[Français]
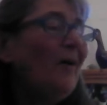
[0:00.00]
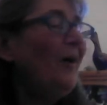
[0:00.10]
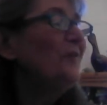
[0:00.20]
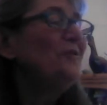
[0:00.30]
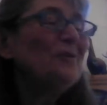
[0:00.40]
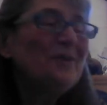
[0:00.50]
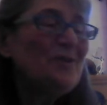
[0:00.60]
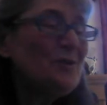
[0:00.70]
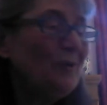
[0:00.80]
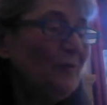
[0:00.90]
Oh, Don
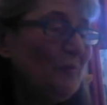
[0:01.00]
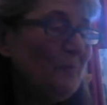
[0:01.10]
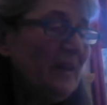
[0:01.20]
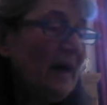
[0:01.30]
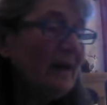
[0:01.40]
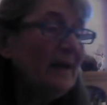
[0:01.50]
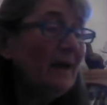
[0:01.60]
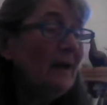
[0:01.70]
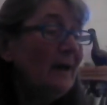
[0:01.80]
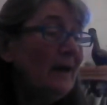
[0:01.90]
Quichotte se mit à rire
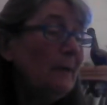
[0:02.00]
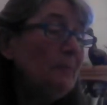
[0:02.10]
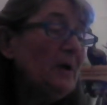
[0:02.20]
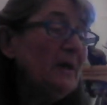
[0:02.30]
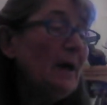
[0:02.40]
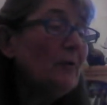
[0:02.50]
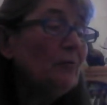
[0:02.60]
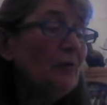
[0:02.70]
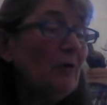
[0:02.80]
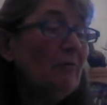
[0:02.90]
et pria
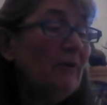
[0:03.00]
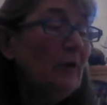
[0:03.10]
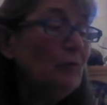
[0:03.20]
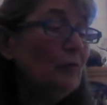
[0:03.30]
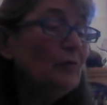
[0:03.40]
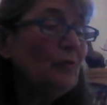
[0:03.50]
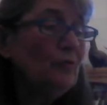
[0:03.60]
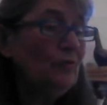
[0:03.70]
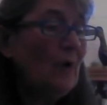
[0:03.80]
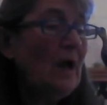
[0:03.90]
qu'on enlevât une autre
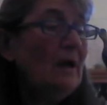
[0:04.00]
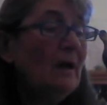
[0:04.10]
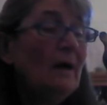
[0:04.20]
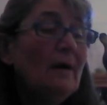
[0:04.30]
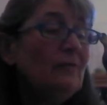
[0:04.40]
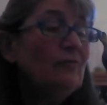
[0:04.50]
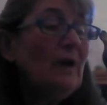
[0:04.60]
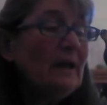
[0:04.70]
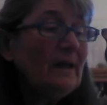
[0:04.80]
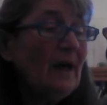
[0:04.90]
toile, sous
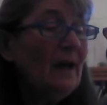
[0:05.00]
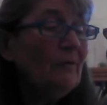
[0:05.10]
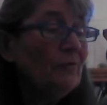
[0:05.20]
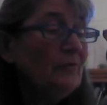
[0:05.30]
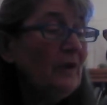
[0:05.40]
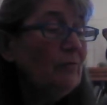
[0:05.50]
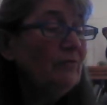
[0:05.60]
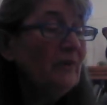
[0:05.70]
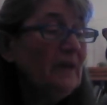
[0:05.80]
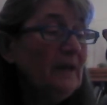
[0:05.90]
laquelle on
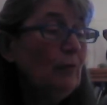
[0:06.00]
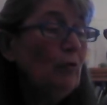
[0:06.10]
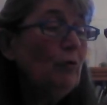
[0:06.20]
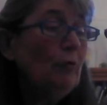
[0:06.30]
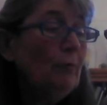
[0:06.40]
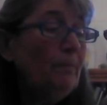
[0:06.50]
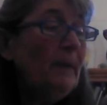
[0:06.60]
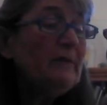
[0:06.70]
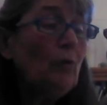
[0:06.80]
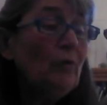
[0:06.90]
découvrit le
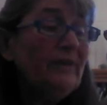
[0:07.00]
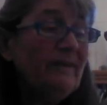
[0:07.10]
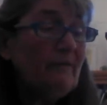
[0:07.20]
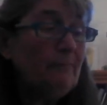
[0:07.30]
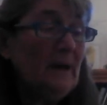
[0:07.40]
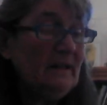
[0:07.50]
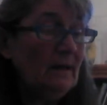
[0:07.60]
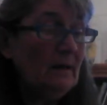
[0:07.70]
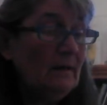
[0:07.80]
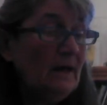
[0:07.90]
patron des
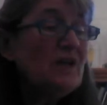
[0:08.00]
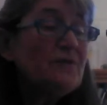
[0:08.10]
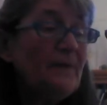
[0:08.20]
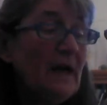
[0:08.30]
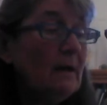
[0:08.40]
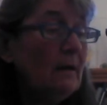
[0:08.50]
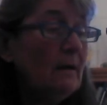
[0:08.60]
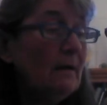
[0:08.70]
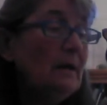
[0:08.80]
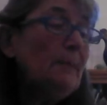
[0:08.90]
Espagnes, à cheval,
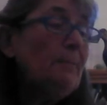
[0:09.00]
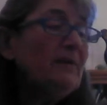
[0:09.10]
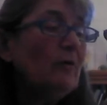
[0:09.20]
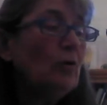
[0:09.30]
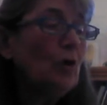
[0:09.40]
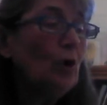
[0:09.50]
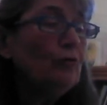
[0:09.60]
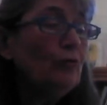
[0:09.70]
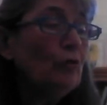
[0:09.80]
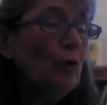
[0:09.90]
l'épée
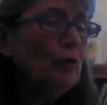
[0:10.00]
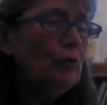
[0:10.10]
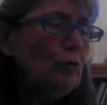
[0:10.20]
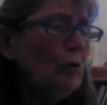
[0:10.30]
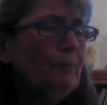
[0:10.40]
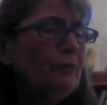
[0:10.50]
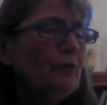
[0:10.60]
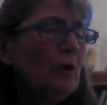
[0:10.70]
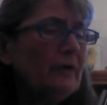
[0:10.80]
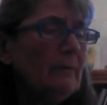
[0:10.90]
sanglante,
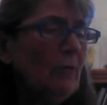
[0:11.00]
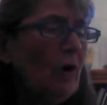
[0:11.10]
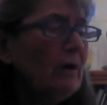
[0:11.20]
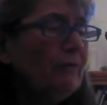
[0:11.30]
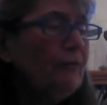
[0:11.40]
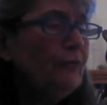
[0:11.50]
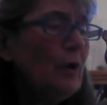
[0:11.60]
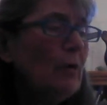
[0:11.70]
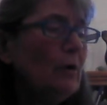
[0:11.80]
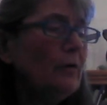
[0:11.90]
culbutant des morts et
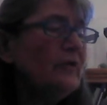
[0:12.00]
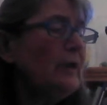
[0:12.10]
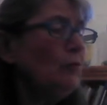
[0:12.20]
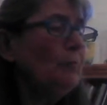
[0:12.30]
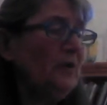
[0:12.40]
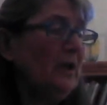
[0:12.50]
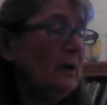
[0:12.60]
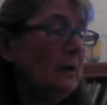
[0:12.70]
foulant leur tête aux pieds.